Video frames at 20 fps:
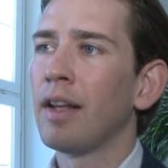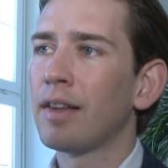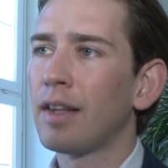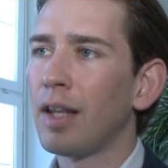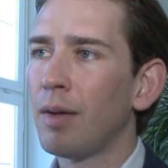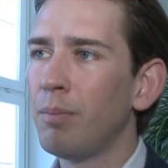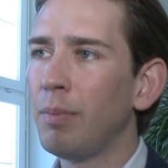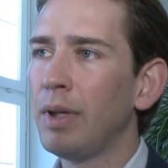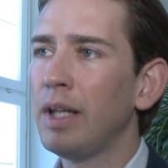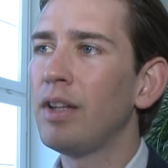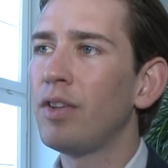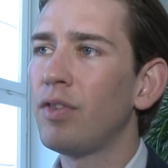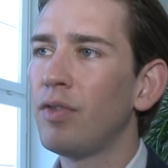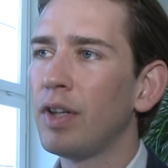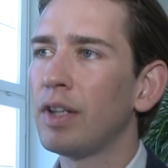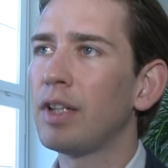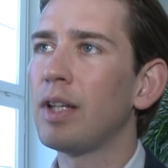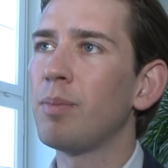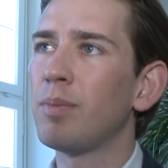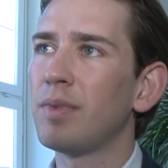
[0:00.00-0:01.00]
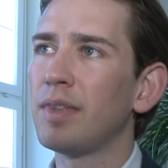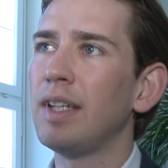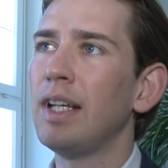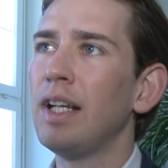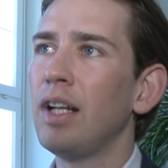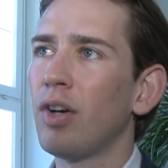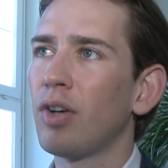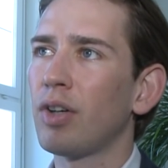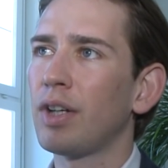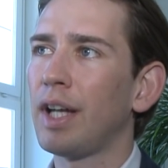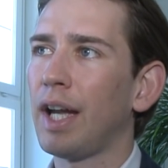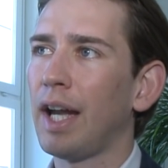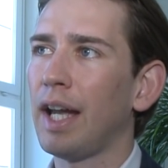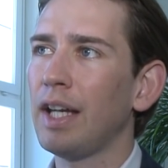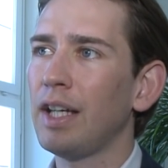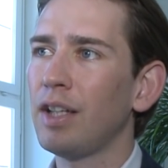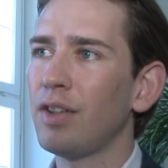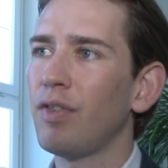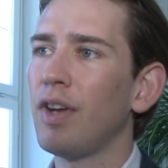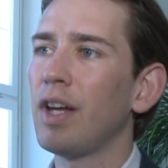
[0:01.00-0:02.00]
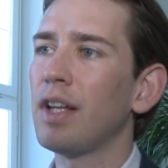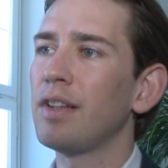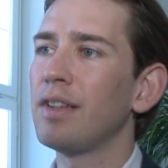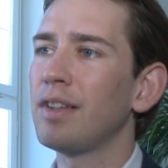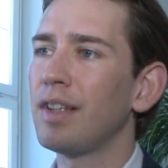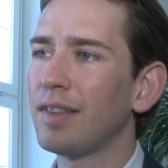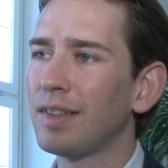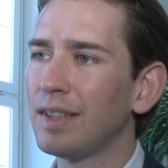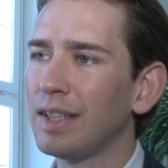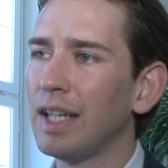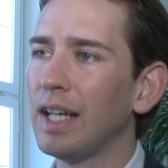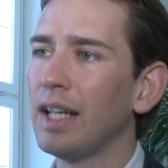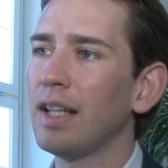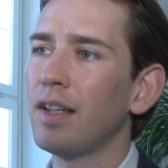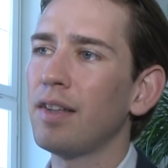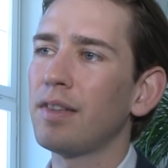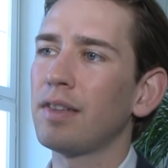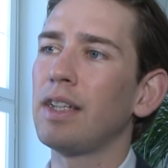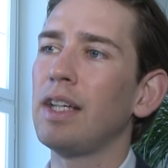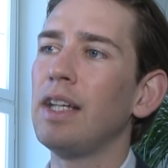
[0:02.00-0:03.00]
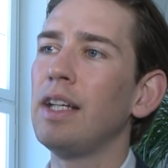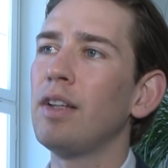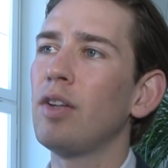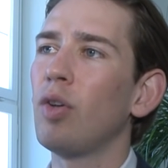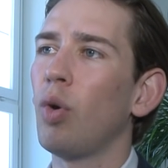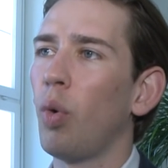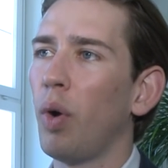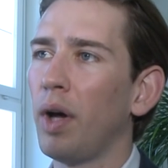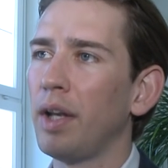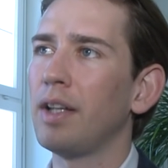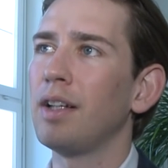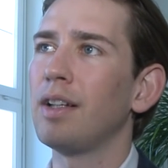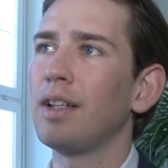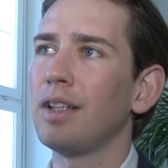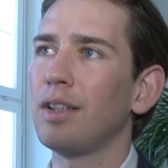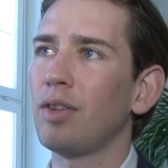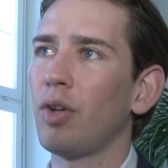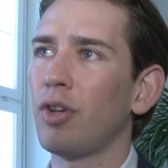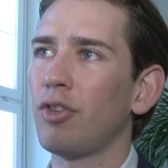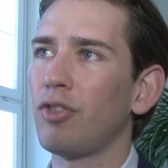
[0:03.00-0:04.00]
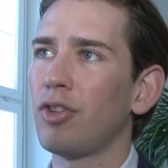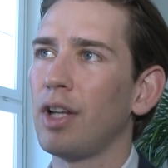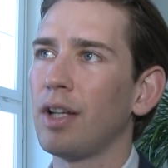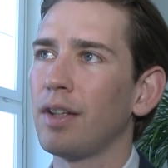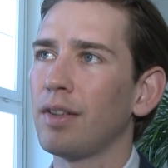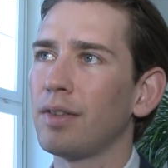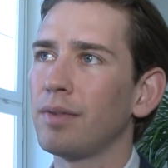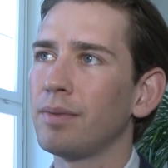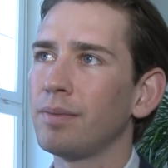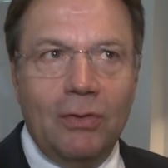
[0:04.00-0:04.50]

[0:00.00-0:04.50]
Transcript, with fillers: damit wir dem Ziel auch gerecht werden, dass jedes Kind ordentlich Deutsch lernt.